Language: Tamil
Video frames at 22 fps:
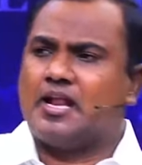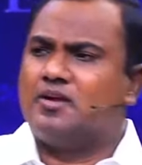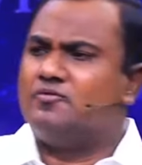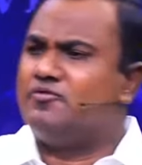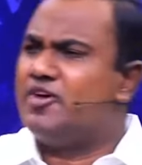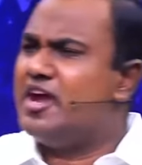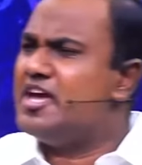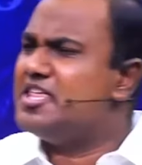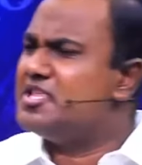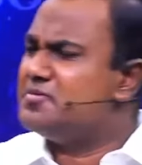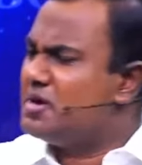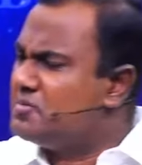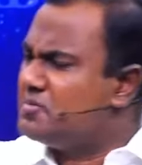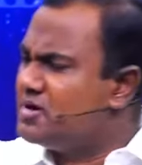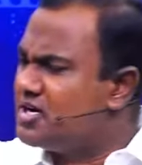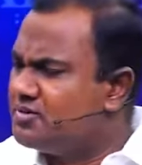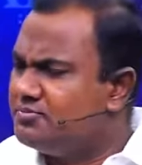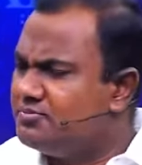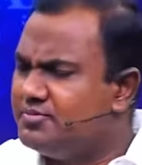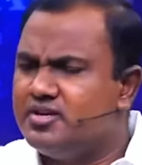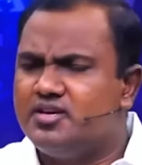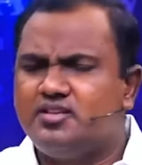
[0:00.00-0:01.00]
ஆனால் வேதம்
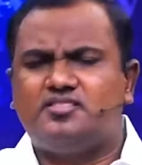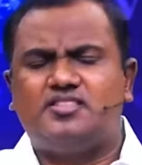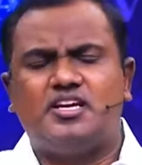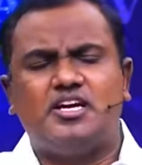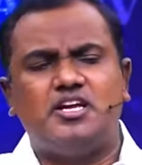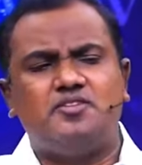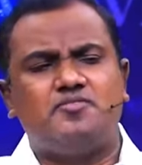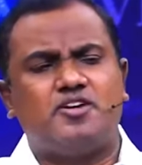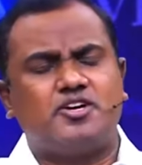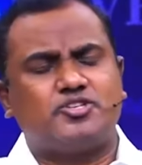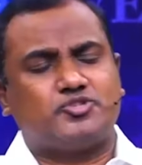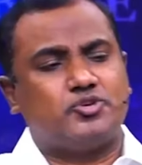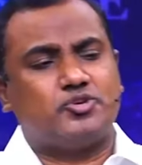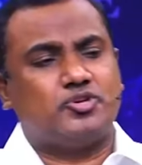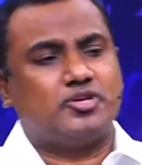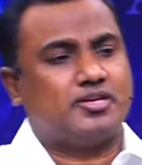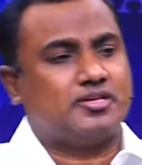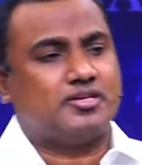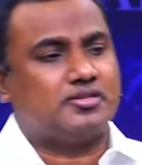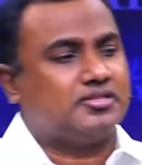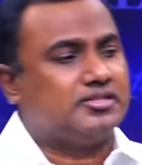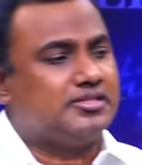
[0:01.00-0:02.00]
நமக்கு மிக தெளிவாய்
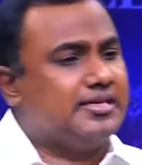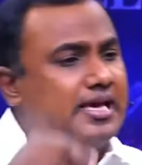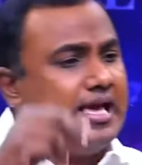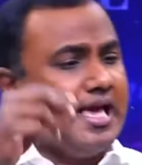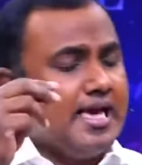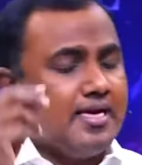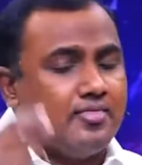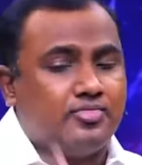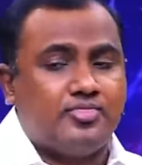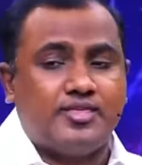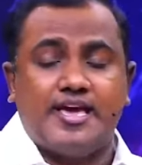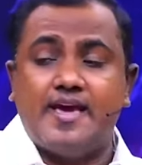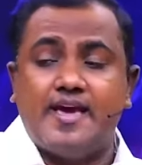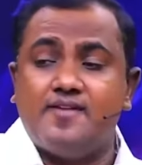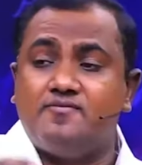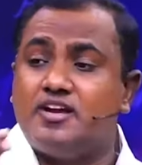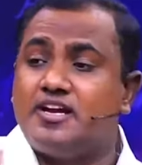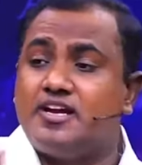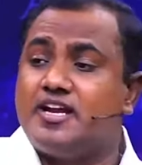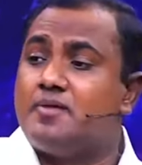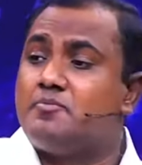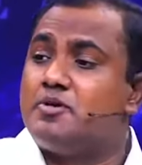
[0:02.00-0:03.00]
சொல்லுகிறது
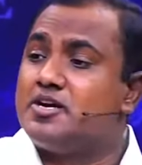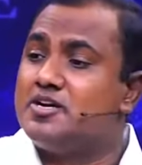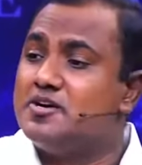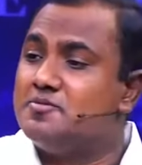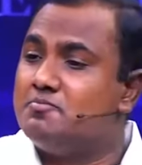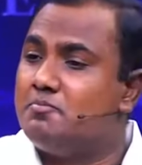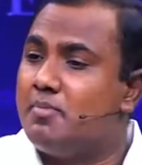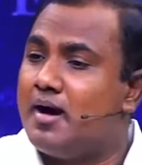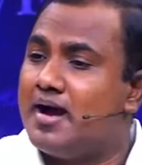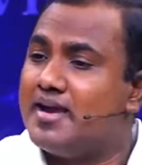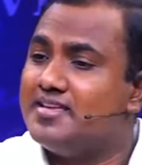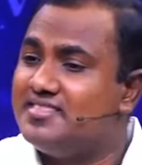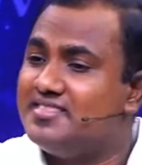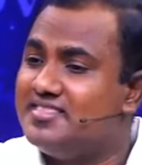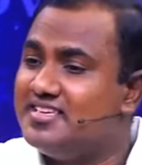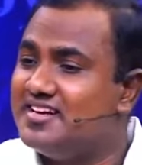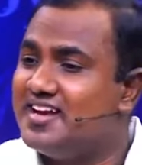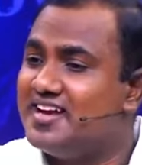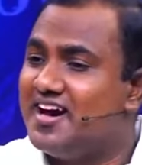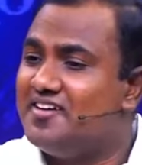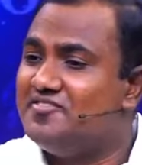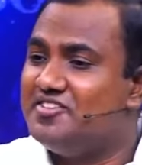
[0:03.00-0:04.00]
தேவன் நமக்கு
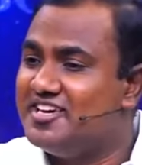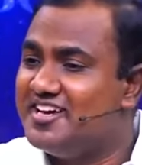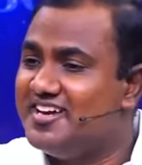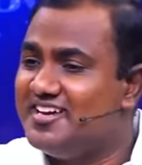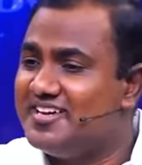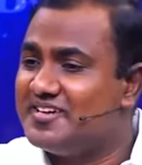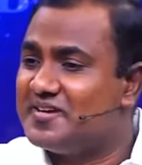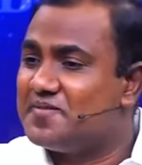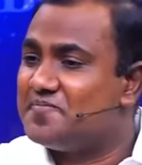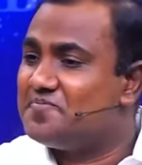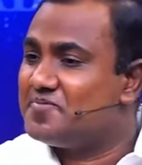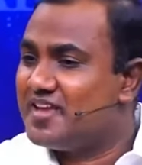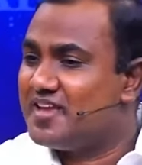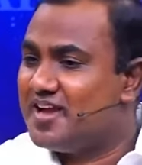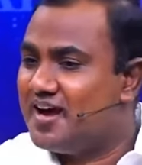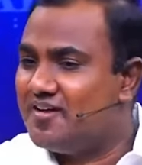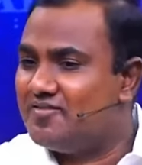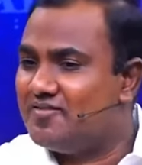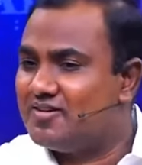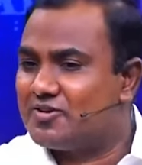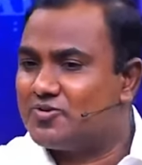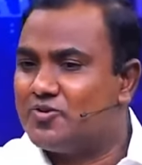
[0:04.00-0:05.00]
பயத்தின் ஆவியை
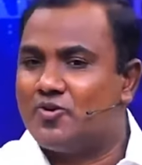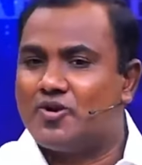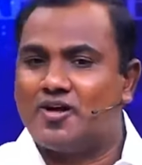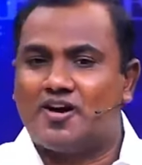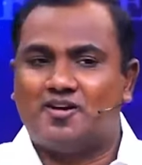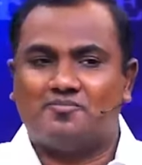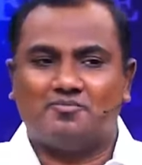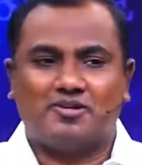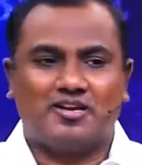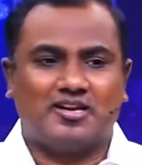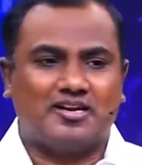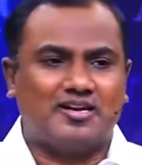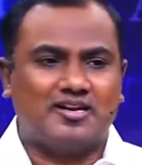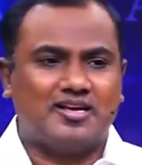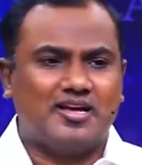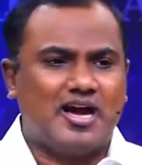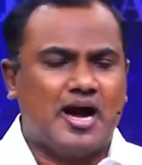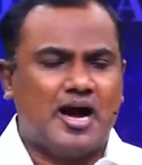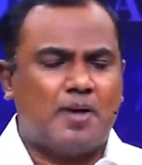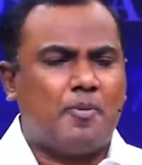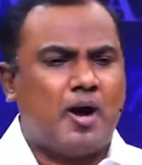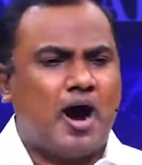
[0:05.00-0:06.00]
அவர் கொடாமல்
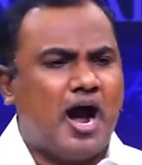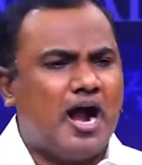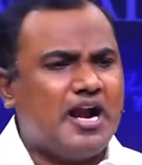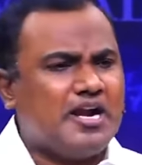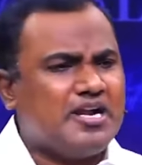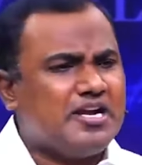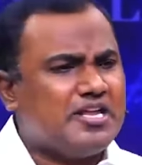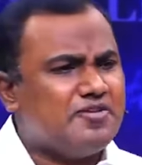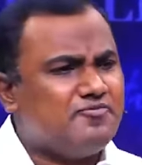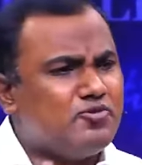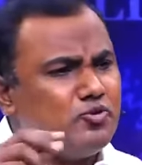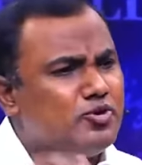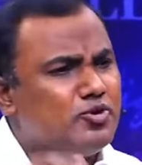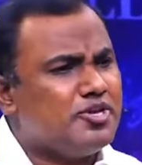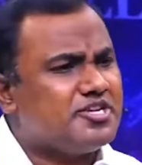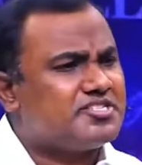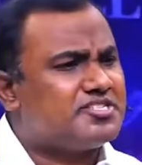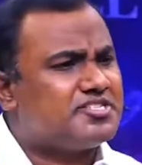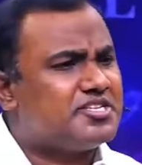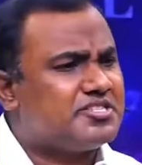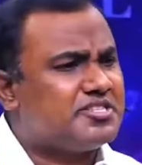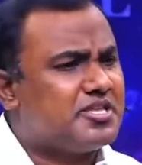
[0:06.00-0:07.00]
அப்போ
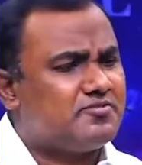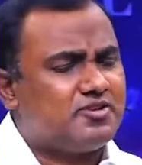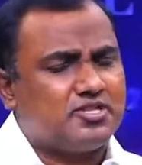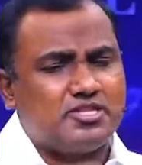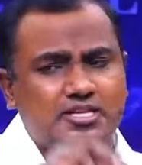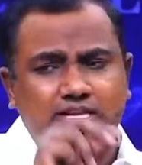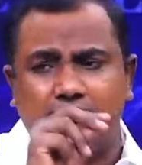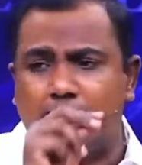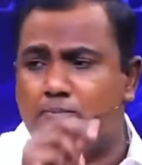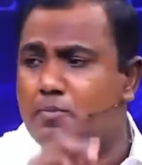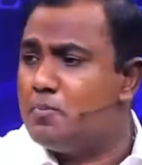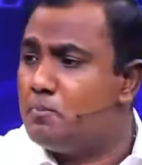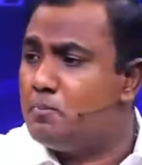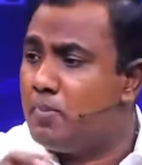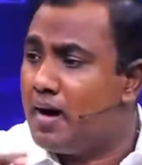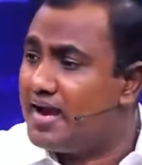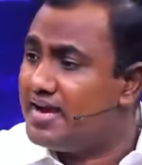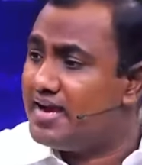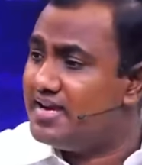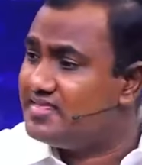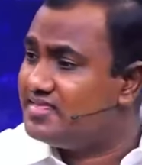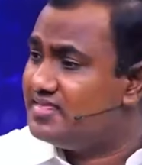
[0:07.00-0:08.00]
ஆண்டவருடைய சித்தம் வந்து நம்ம
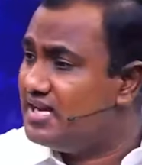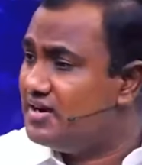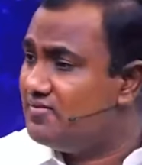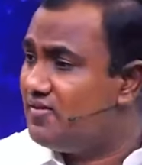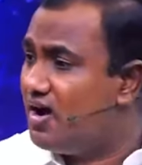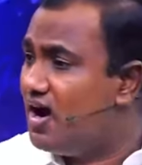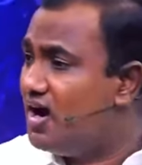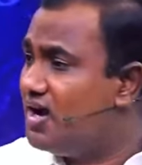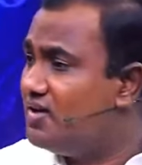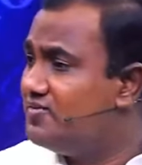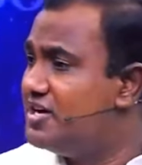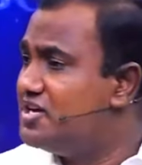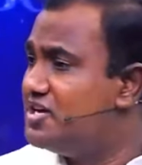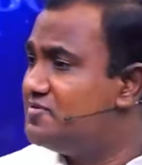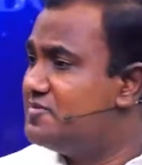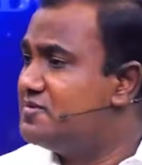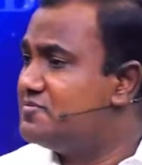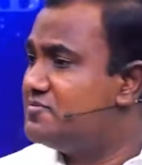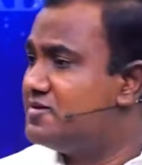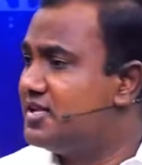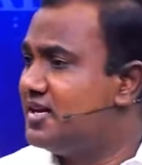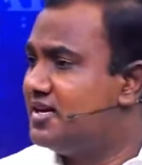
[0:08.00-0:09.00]
பயத்தில் வாழ
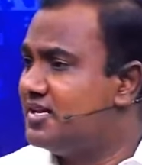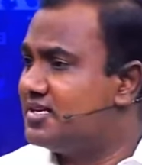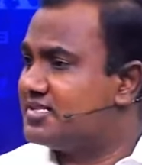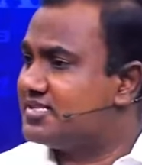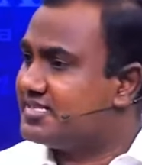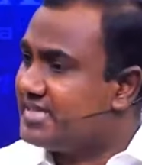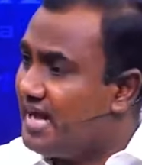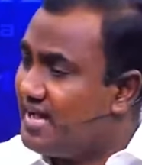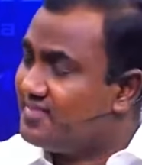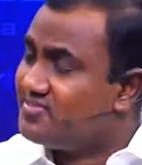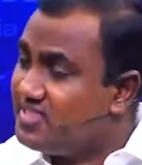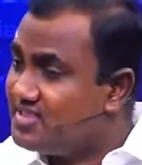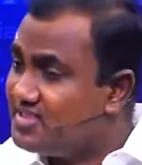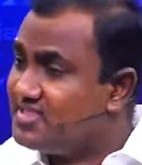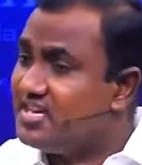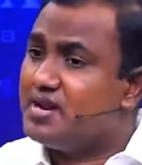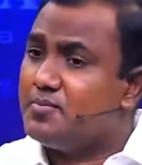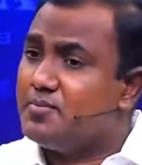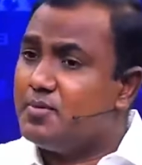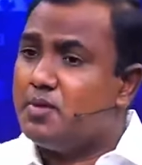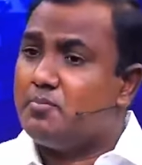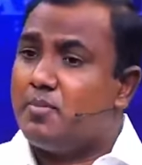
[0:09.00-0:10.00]
வேண்டும் என்பதல்ல சாத்தான்
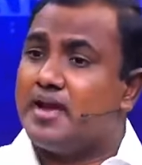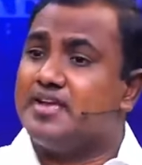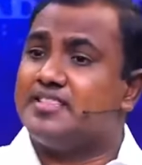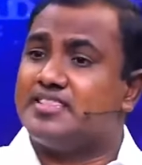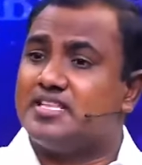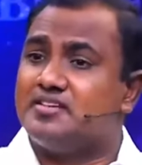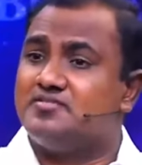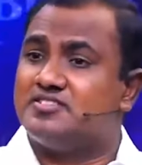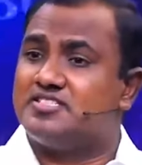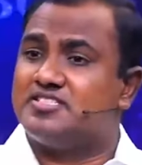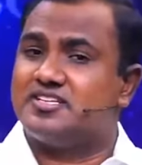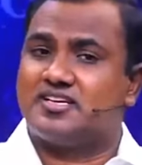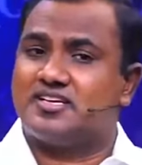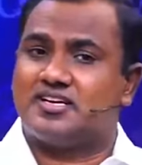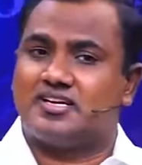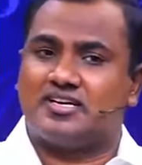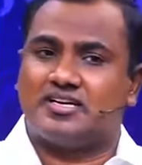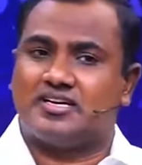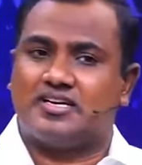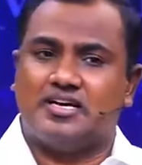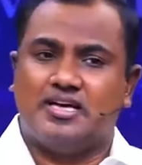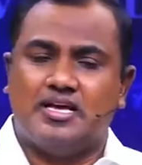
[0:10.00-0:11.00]
தான் நம்மளை பயத்தில்
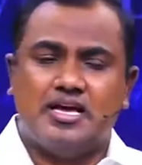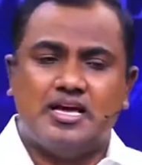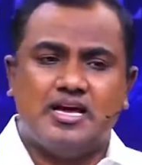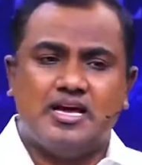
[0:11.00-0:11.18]
வச்சிருக்கிறான்